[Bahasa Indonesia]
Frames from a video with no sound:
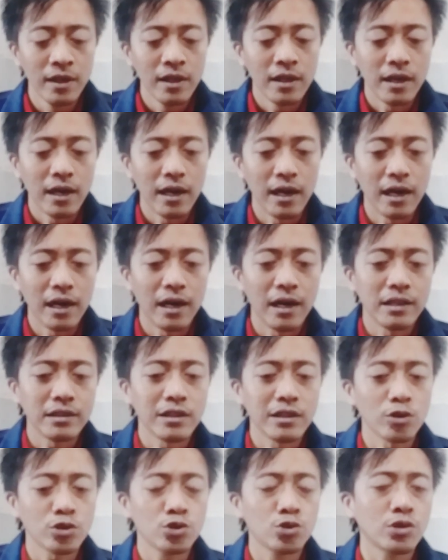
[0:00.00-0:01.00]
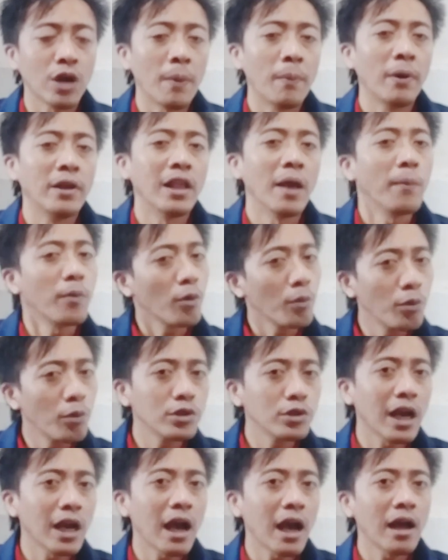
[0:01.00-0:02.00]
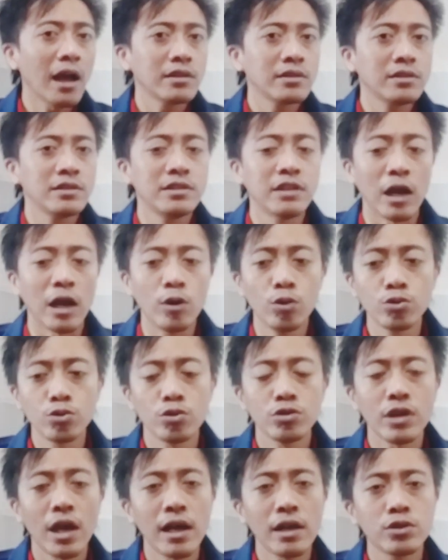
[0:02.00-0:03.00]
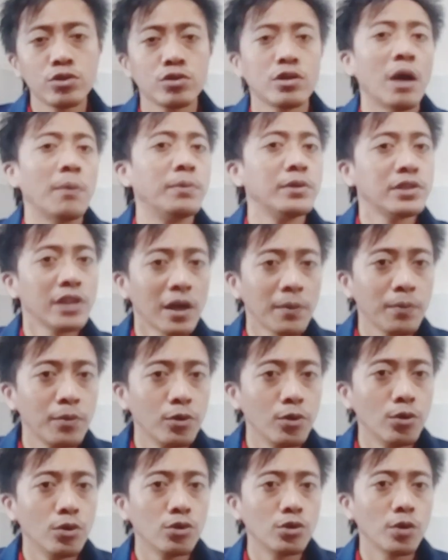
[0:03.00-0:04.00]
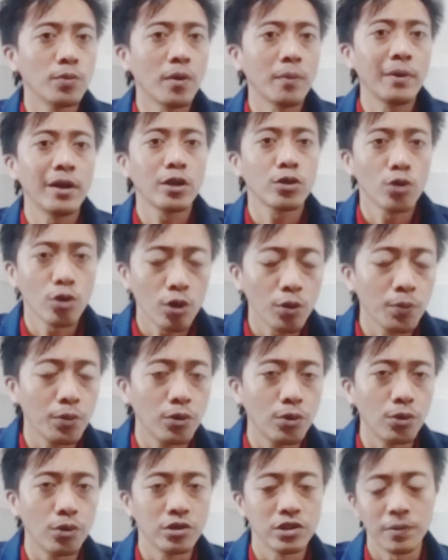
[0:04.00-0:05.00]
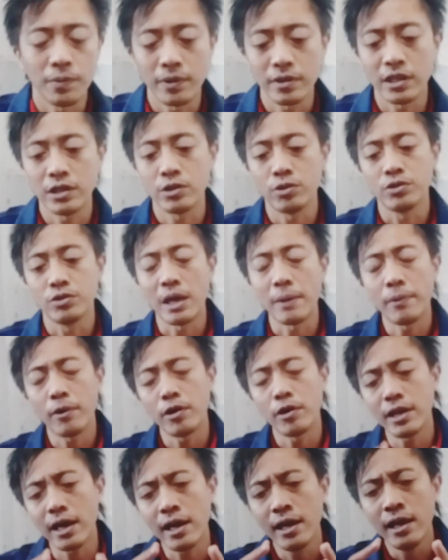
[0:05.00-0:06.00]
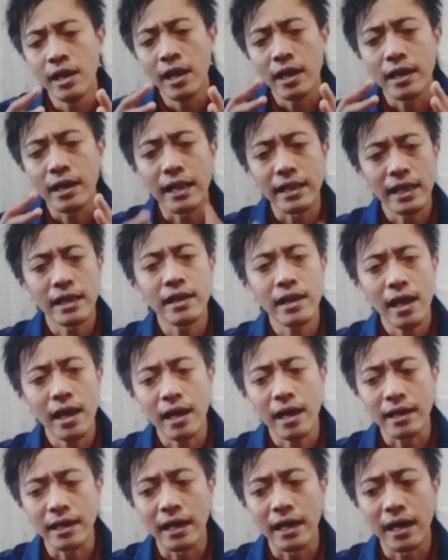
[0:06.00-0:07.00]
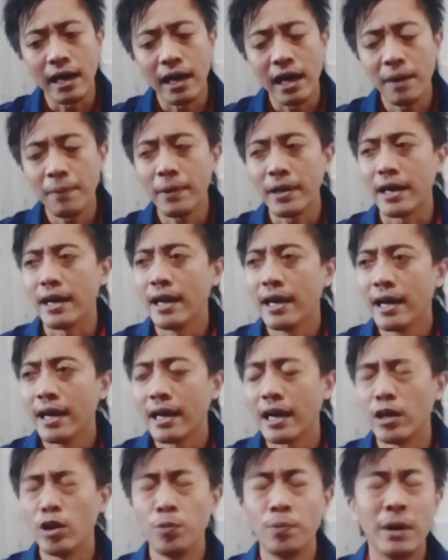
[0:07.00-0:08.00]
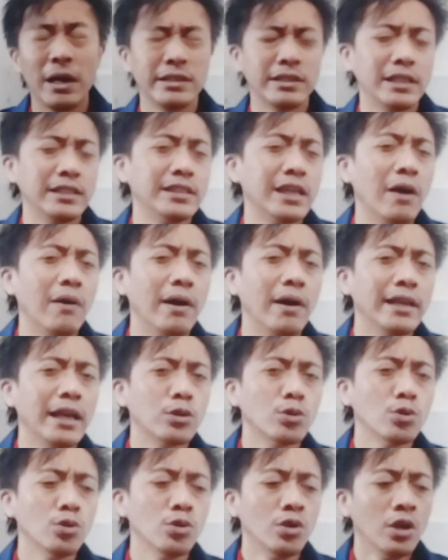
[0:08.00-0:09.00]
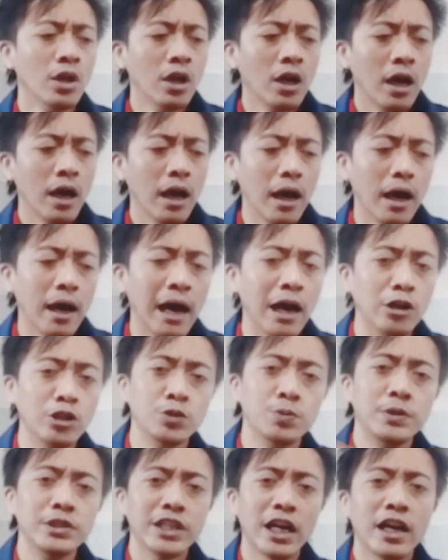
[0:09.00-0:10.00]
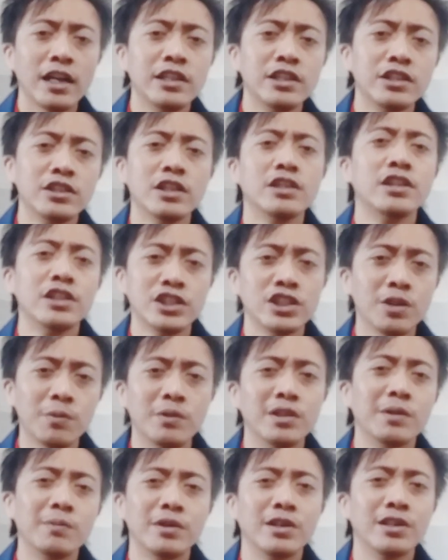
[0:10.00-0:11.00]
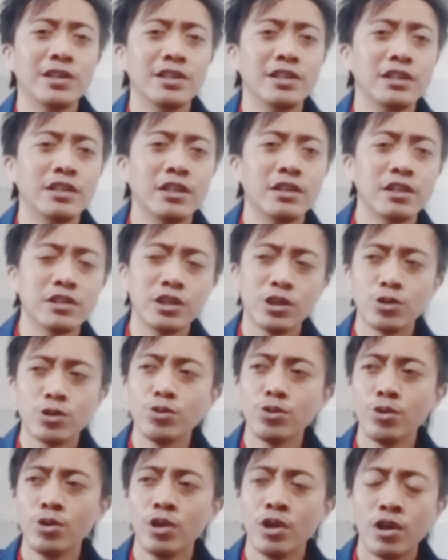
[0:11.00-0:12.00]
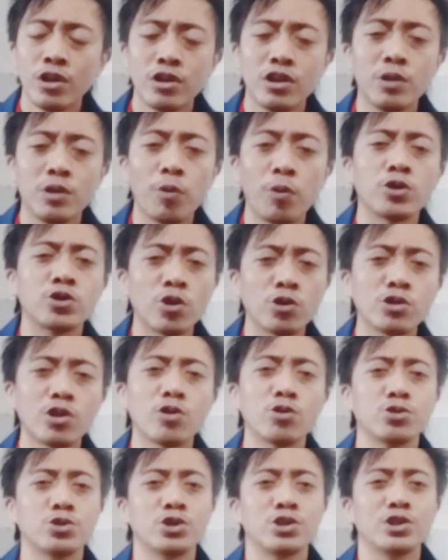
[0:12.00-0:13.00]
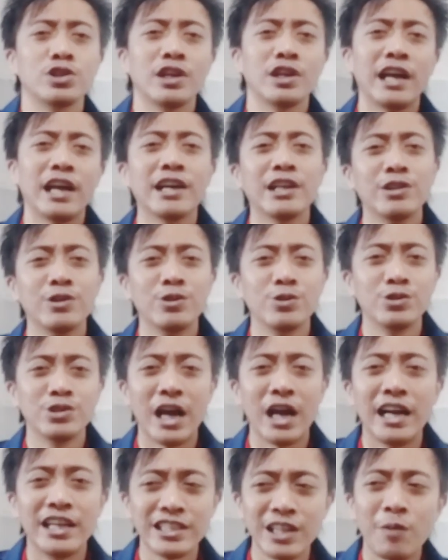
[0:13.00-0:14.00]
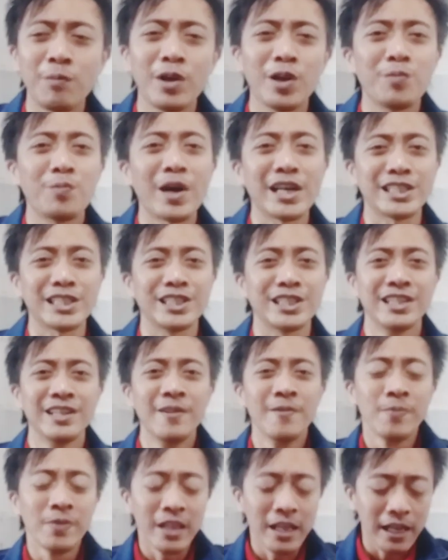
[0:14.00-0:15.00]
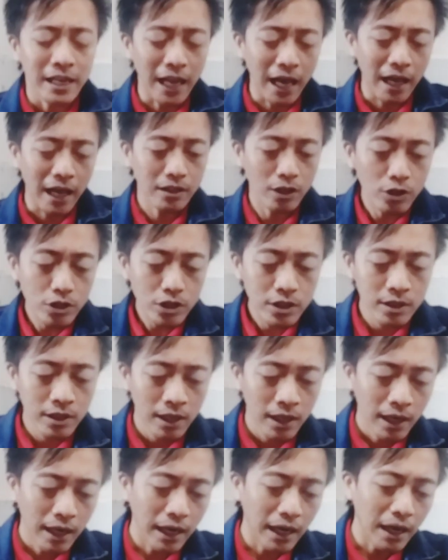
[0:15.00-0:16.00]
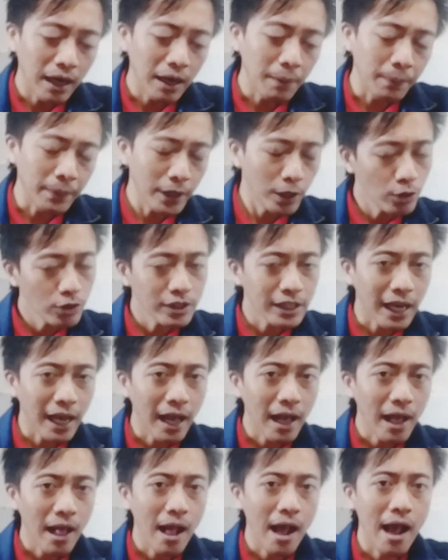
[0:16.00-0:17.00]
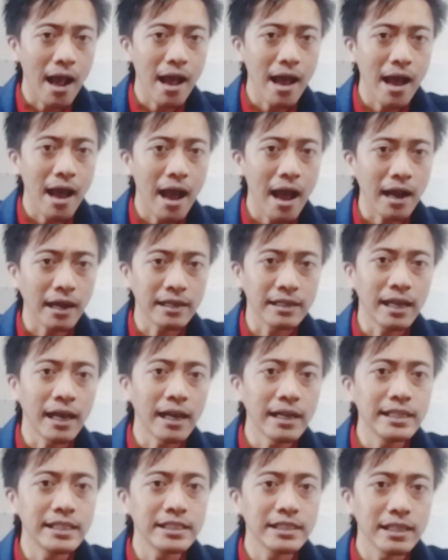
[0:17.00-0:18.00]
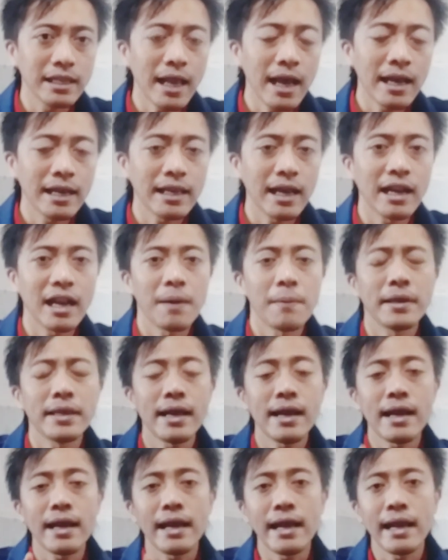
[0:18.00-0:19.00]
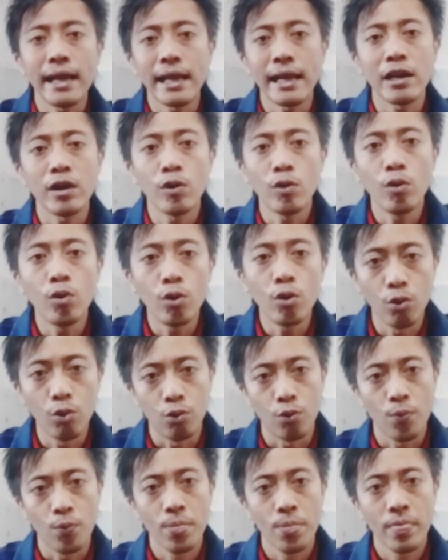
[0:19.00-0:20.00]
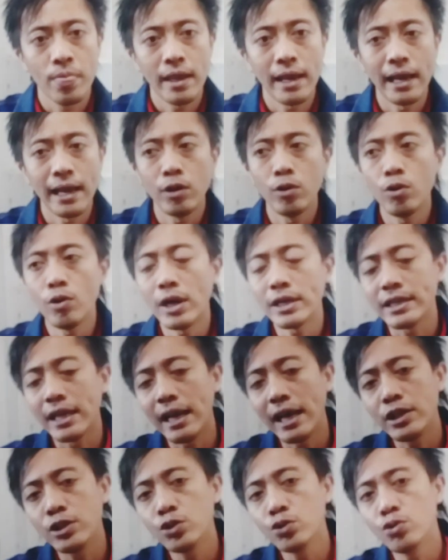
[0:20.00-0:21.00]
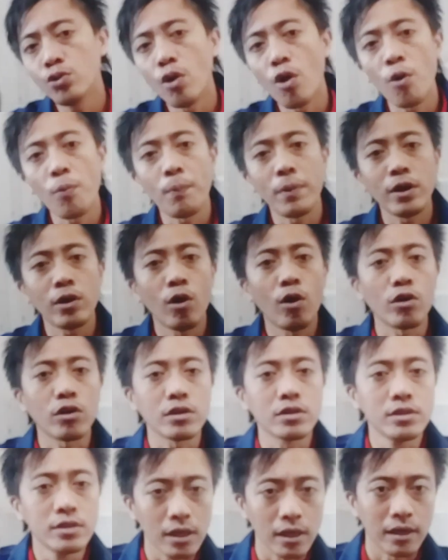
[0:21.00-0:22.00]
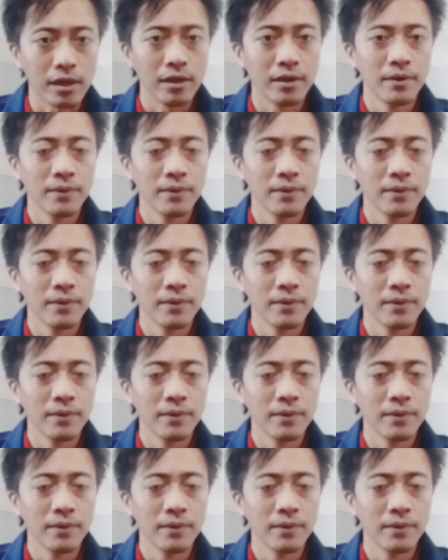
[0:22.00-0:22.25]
Uh, terus juga banyak promonya dan untungnya juga besar bu untuk pemilik toko bu seperti itu ya pokoknya kalian agak apa ya kalau bahasa Jawanya itu uh, harus bisa didedes teman-teman didedes itu di pojok terus kayak gitu jangan sampai lepas nah terus uh, berikutnya ada istilah yang namanya NOO NOO adalah New Open Order